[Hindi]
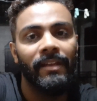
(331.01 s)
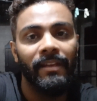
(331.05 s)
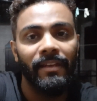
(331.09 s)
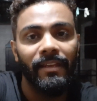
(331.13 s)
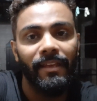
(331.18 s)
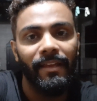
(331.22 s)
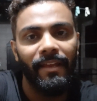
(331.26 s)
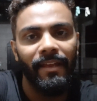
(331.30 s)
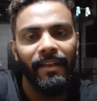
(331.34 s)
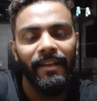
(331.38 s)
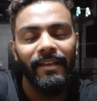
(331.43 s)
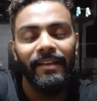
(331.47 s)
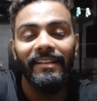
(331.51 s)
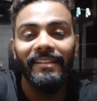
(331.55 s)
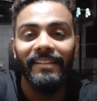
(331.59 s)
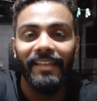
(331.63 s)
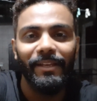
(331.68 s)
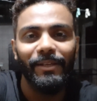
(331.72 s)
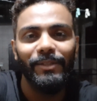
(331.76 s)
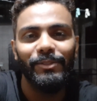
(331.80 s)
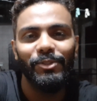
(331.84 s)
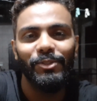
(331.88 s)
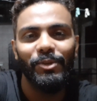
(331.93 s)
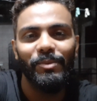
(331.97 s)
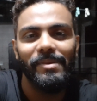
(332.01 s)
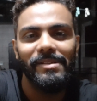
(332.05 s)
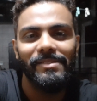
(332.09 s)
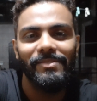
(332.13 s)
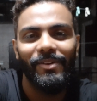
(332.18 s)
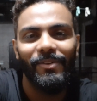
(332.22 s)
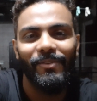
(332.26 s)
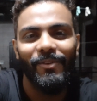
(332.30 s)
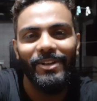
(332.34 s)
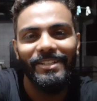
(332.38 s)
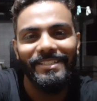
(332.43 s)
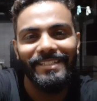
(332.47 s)
ठीक है थैंक यू सो मच
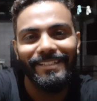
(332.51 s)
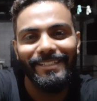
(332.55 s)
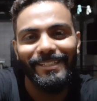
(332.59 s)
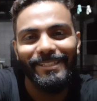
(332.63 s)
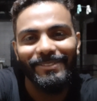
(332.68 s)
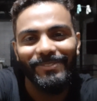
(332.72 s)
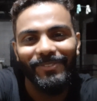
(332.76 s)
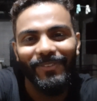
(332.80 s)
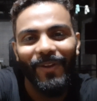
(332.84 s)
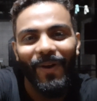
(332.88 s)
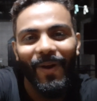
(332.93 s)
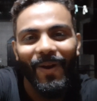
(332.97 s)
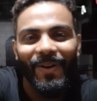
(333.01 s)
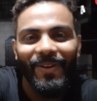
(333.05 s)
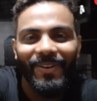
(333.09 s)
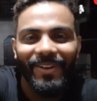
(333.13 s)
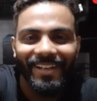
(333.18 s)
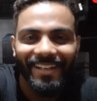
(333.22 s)
फॉर वॉचिंग दिस ब्लॉग